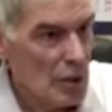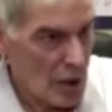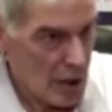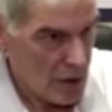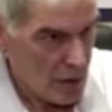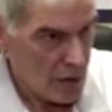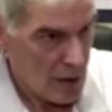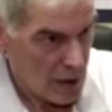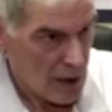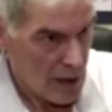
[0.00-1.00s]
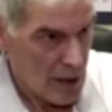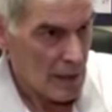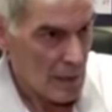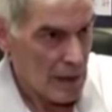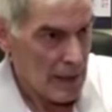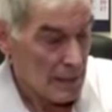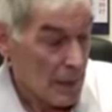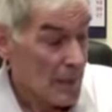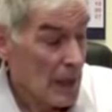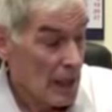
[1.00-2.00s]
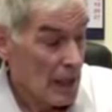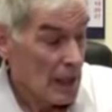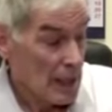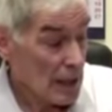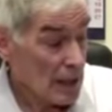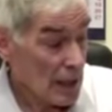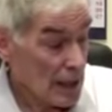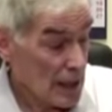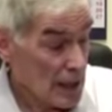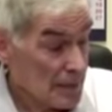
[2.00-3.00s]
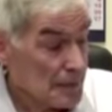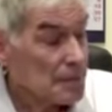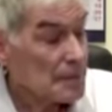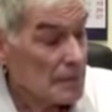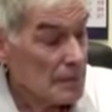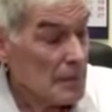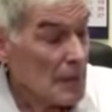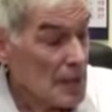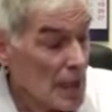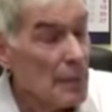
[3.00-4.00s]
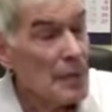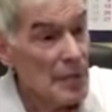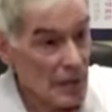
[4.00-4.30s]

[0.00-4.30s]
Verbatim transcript: нейтрализует этот астигматизм. И, наконец, самым